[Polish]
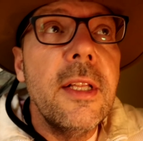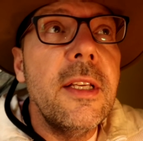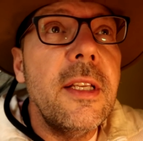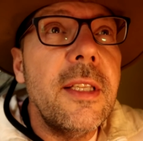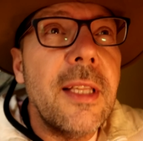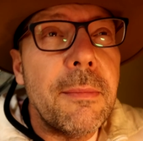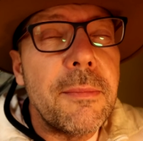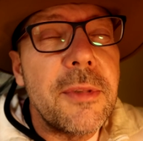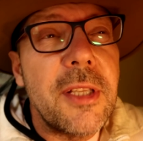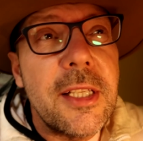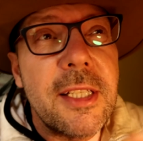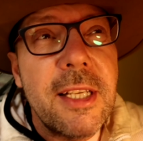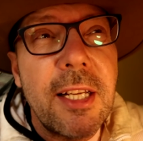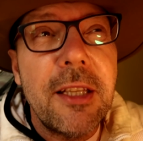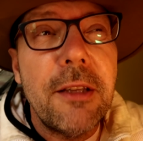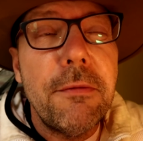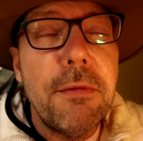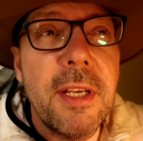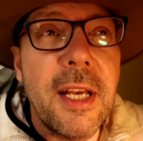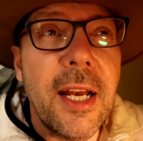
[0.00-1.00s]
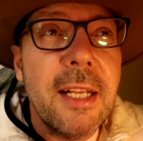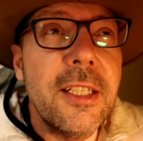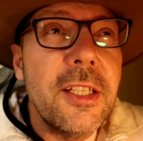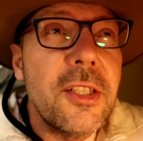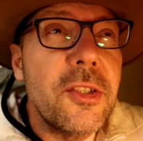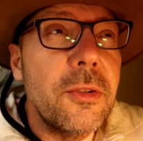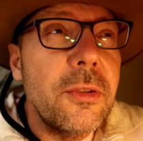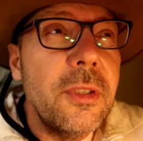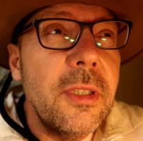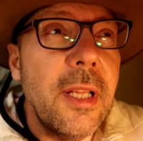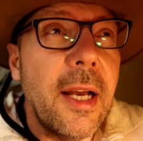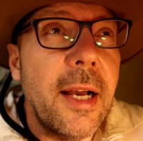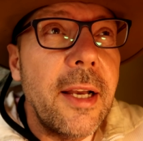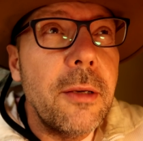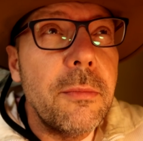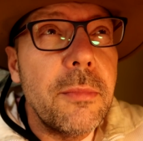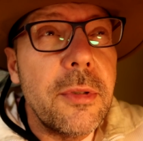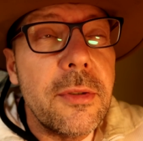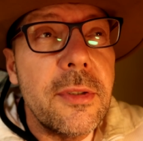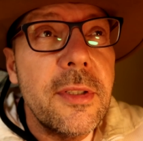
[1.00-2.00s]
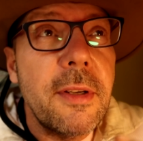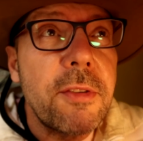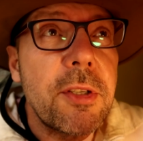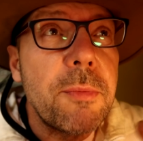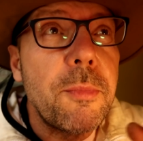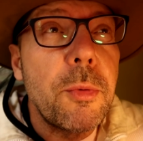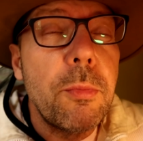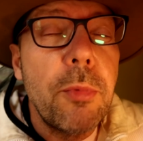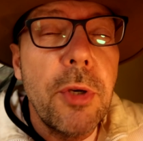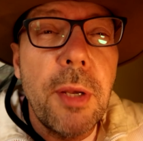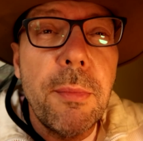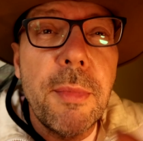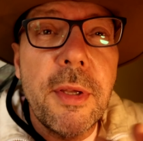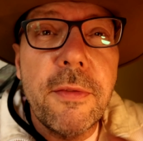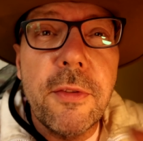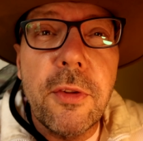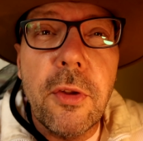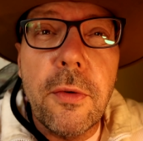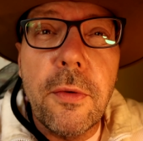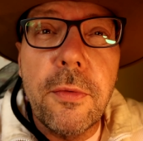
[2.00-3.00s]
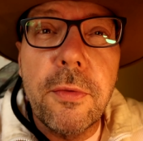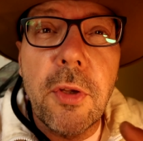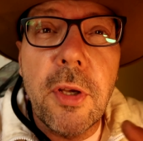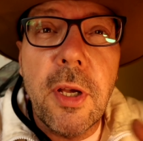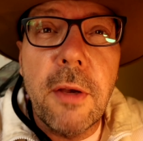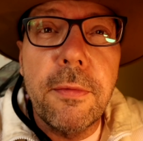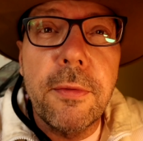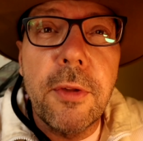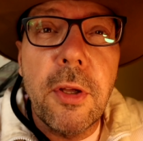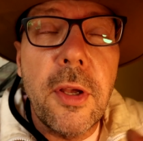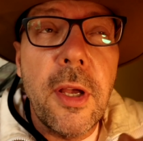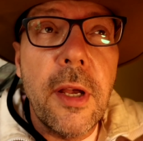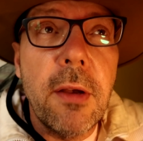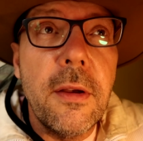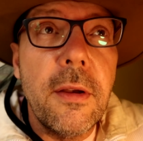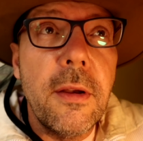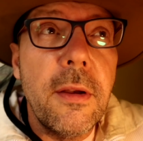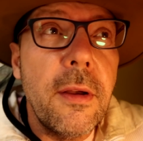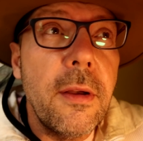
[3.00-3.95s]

i tam te certyfikaty, co oni dają, bo on zawsze próbuje mnie w to, w to, w to yy,